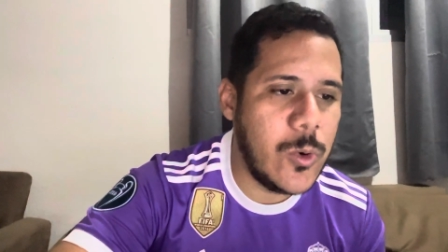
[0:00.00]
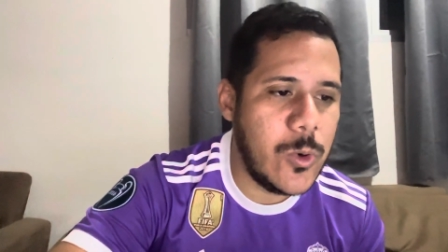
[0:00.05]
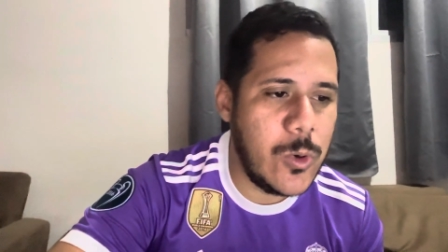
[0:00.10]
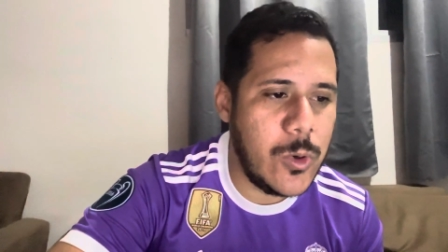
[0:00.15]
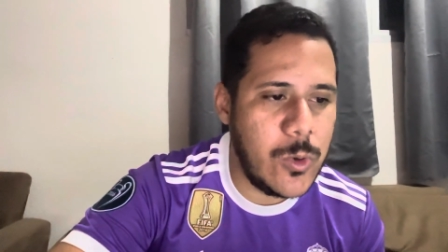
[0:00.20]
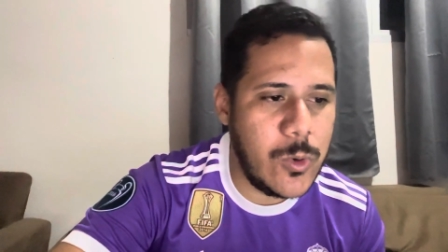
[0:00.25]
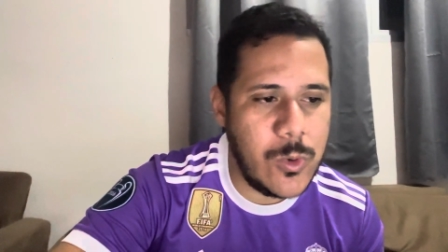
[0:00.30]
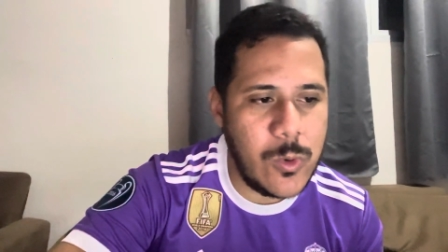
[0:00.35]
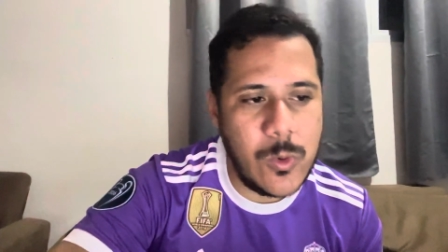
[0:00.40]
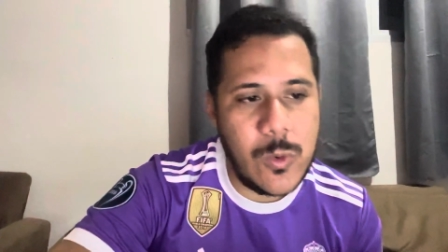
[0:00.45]

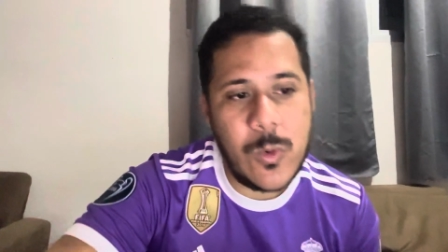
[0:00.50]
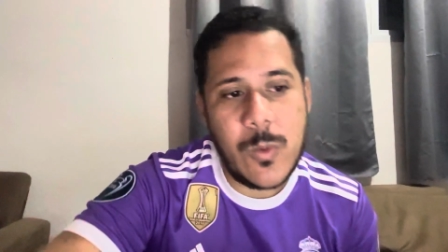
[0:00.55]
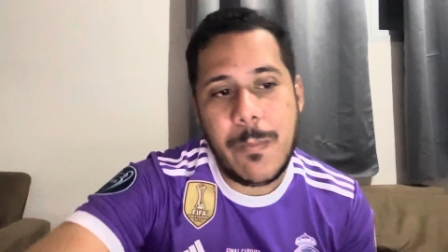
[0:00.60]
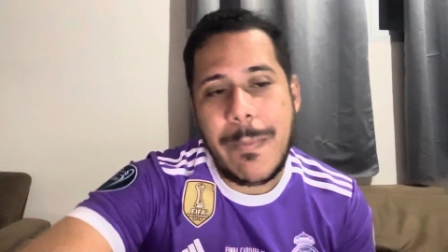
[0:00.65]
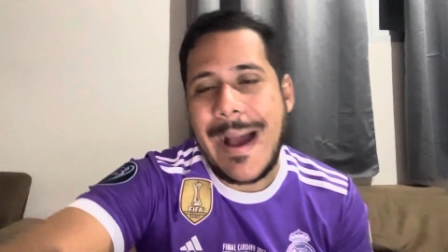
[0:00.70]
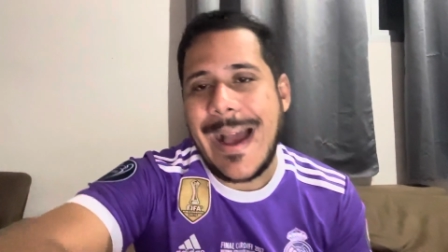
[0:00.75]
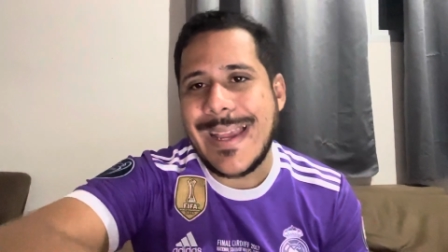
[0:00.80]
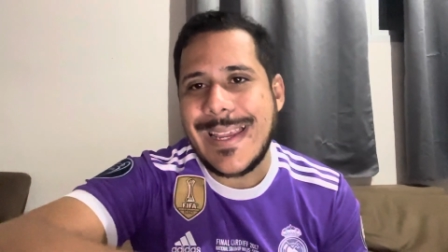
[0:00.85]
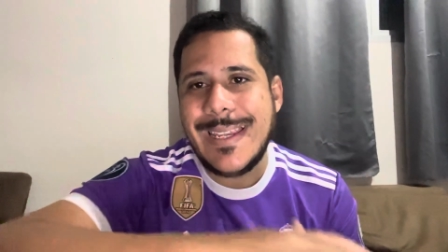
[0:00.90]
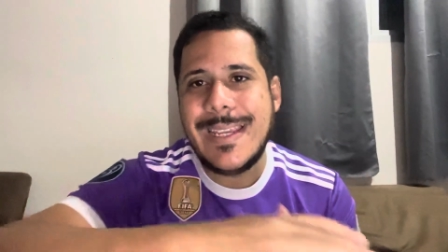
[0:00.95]
O, o,
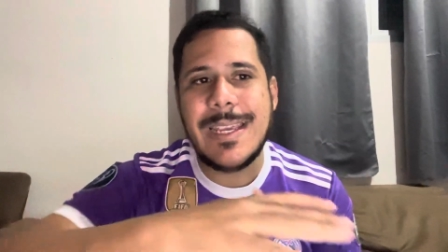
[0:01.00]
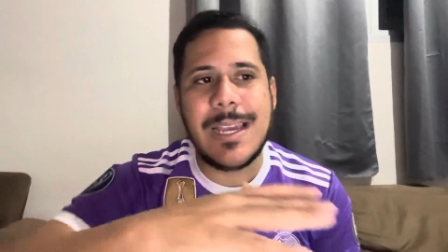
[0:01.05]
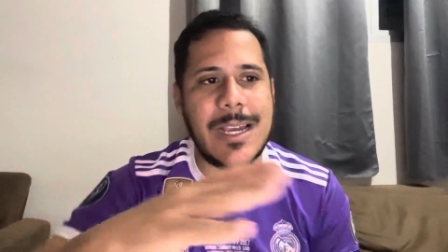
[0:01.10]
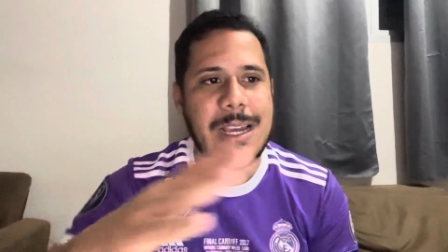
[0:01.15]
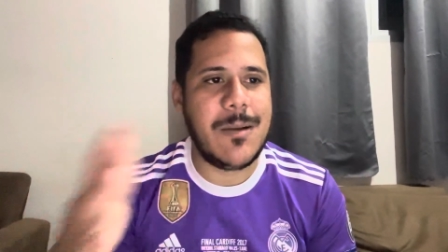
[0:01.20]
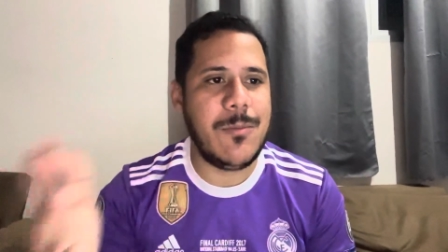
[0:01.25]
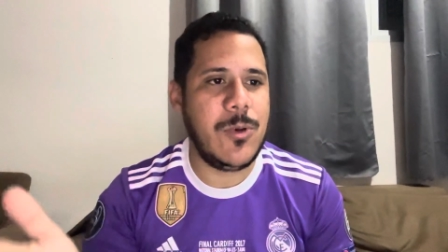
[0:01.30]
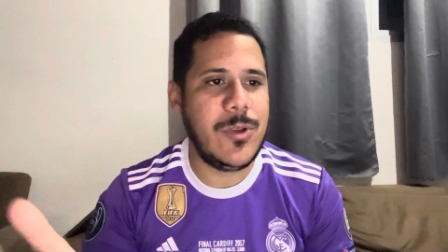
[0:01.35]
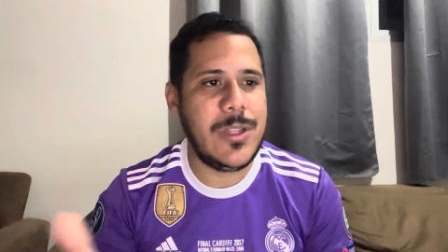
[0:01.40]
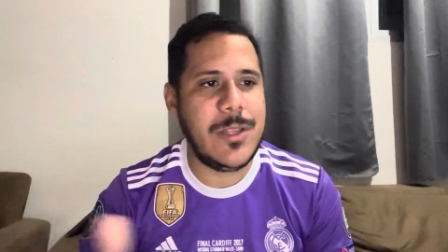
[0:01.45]
Bahia
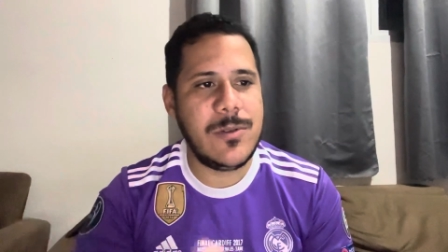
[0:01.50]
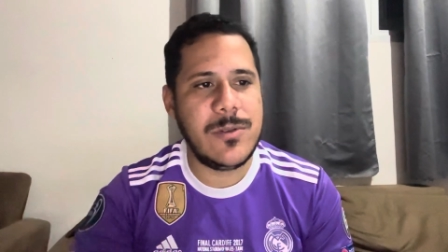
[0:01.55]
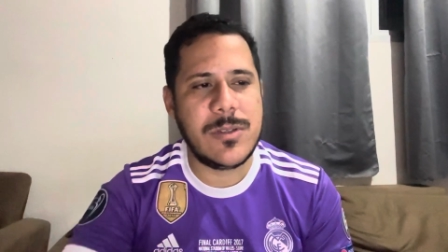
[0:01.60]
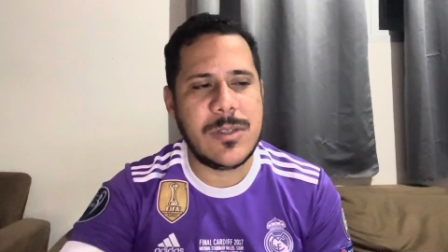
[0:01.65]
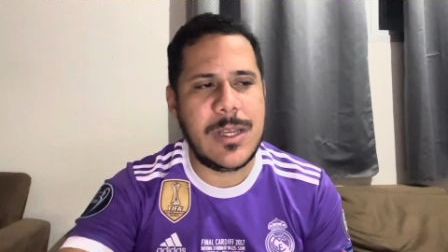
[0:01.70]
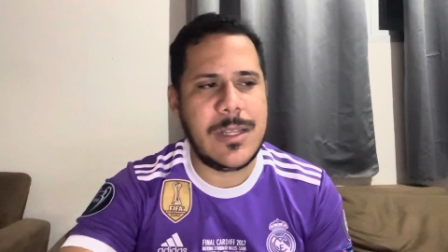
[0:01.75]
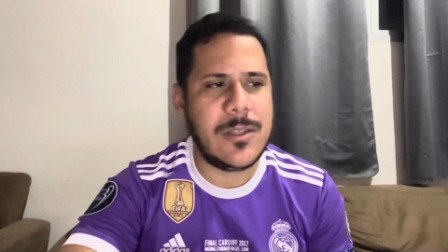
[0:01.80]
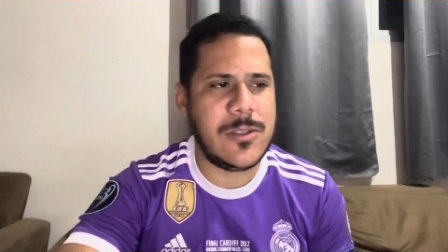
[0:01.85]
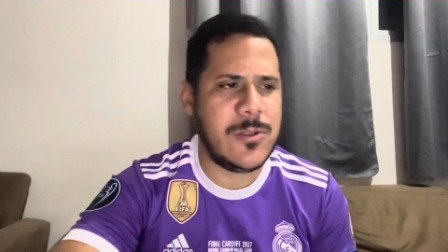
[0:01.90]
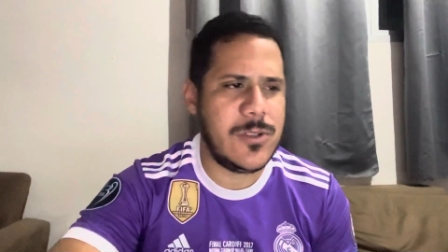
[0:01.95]
acabou de
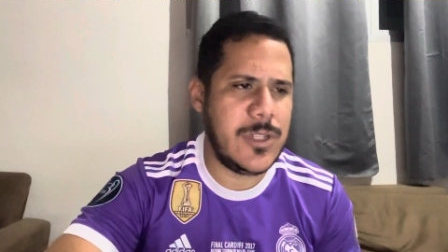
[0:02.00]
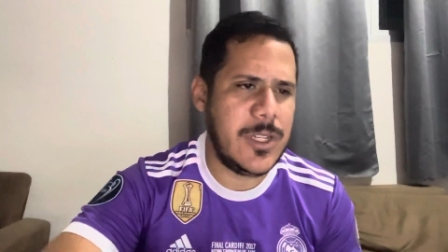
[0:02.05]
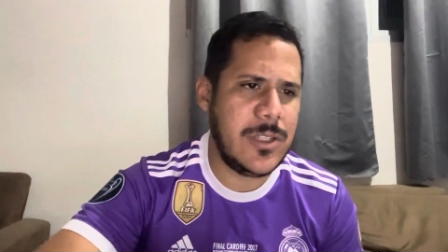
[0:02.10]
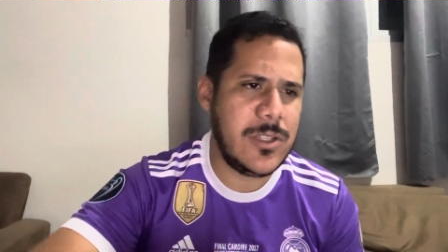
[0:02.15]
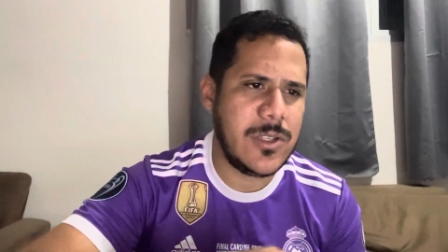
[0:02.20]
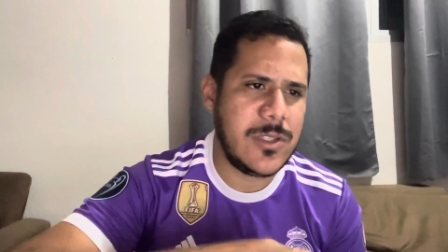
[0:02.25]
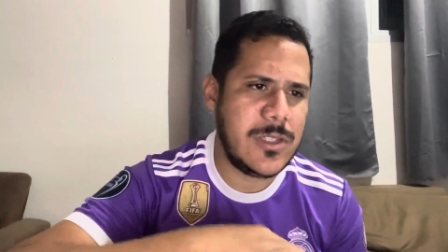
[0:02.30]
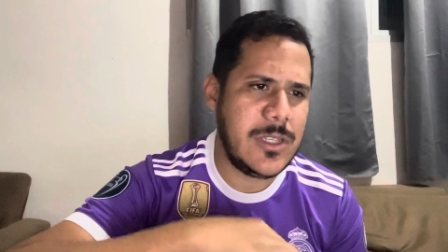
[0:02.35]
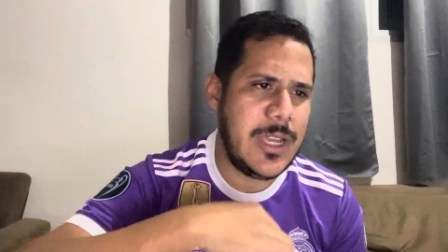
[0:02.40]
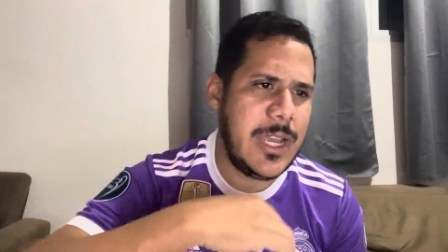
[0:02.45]
anunciar nas suas redes
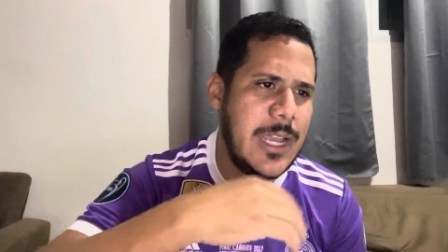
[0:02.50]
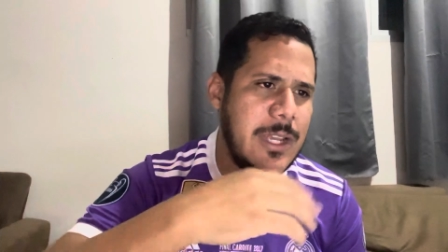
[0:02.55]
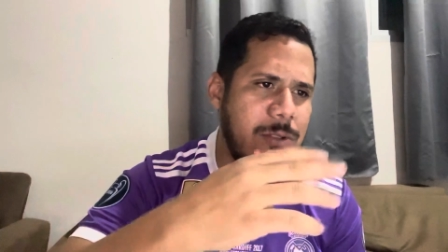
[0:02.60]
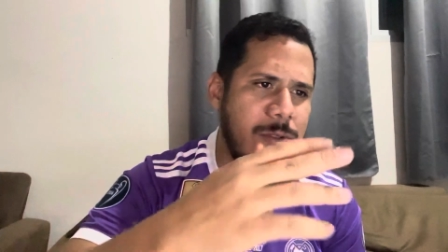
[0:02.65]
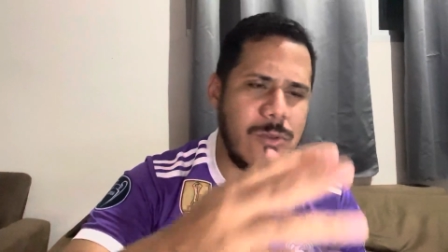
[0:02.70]
sociais,